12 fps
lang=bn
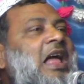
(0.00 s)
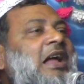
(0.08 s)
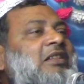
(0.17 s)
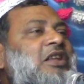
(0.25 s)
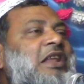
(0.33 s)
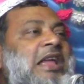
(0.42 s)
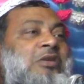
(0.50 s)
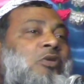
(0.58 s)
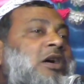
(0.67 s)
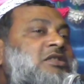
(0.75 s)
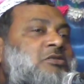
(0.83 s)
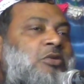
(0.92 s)
একদিন এই
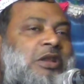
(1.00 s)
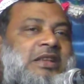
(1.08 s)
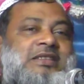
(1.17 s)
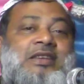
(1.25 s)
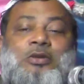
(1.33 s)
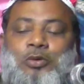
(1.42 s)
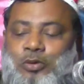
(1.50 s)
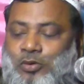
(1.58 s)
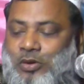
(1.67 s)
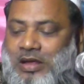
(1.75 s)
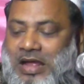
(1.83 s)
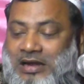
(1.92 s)
ওয়াজ করেছি তো
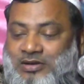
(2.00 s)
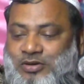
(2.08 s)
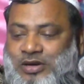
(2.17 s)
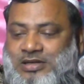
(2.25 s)
একজন